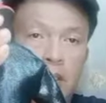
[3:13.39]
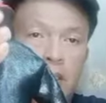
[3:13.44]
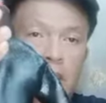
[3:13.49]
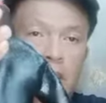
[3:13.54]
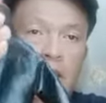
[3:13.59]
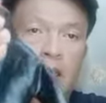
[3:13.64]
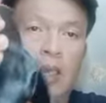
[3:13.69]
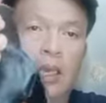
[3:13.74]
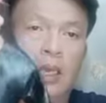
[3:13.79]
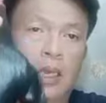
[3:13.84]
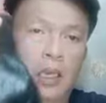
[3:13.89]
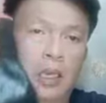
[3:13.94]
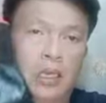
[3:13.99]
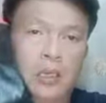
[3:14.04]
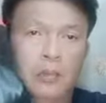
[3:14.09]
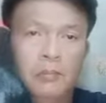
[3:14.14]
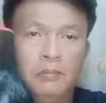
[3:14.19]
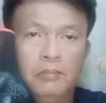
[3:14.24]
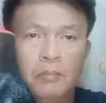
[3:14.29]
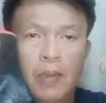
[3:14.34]
uh,
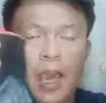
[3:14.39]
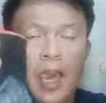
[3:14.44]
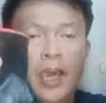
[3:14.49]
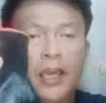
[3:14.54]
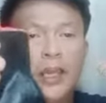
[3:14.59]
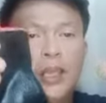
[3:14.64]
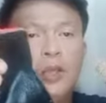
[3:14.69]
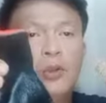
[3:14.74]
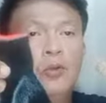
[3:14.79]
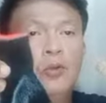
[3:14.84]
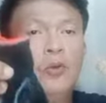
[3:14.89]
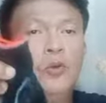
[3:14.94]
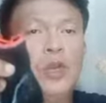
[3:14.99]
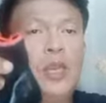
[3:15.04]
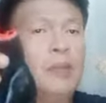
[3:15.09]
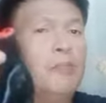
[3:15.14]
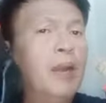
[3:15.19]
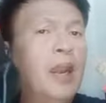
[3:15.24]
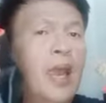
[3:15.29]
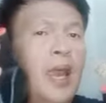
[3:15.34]
maaring
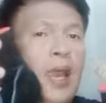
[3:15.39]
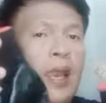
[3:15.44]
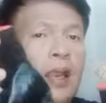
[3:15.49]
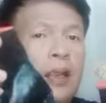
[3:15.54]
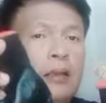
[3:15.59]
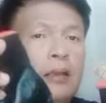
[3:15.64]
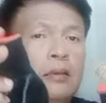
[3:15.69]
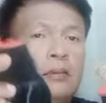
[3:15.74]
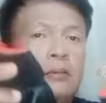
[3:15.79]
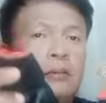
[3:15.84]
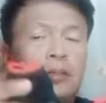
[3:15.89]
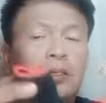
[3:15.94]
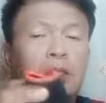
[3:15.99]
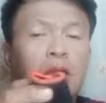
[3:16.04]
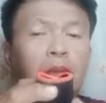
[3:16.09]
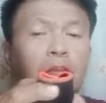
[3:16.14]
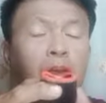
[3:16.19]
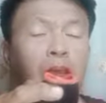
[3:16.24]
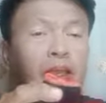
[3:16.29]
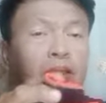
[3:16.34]
kulay black
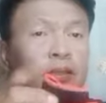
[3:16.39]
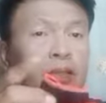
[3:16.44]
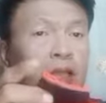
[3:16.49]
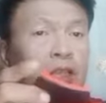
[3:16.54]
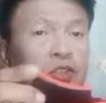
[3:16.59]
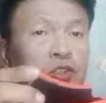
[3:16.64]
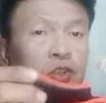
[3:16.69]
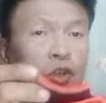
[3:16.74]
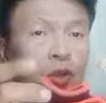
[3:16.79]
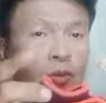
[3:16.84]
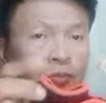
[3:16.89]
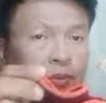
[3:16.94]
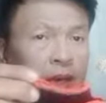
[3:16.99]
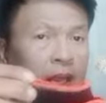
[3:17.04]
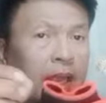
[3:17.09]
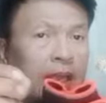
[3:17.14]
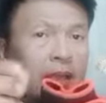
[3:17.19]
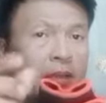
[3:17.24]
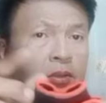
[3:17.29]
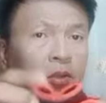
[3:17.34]
na may touch of
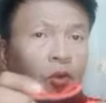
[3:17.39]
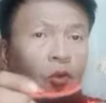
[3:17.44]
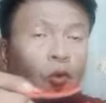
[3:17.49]
red,